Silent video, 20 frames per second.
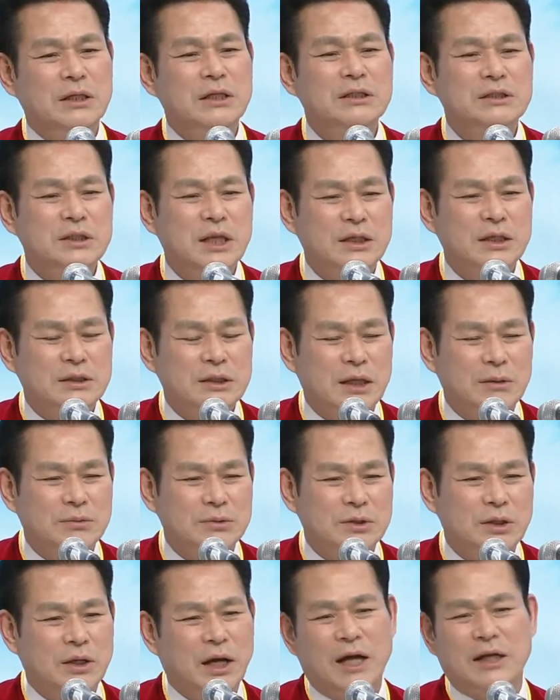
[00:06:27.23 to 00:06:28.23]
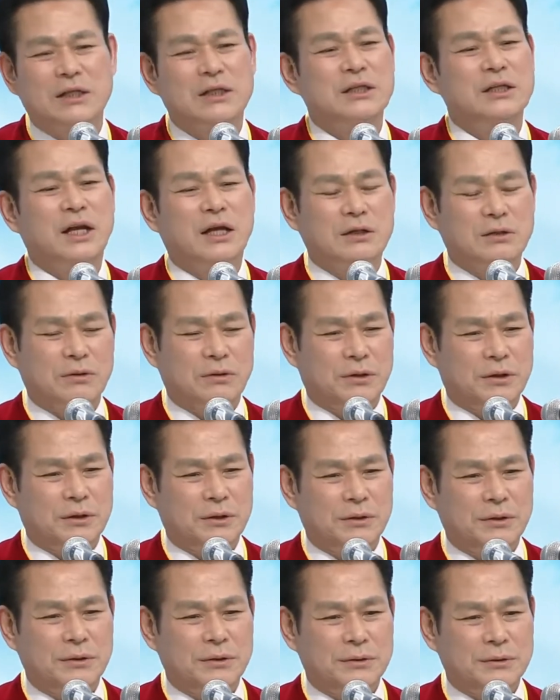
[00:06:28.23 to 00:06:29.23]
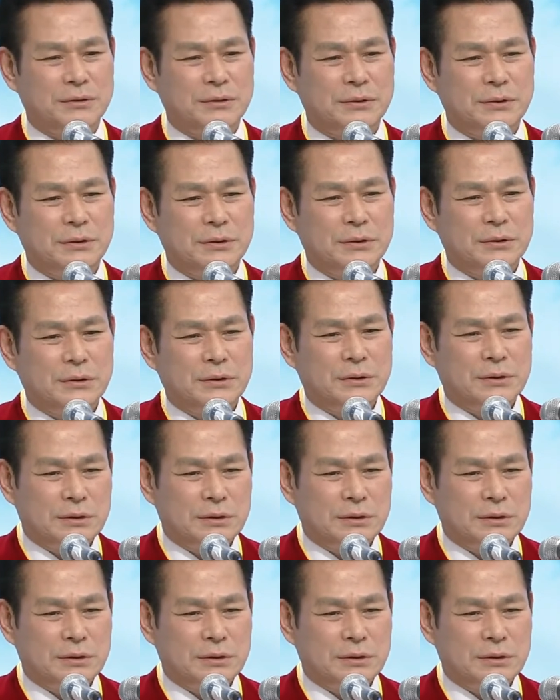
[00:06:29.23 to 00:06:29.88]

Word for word: でなければ体内にいる時か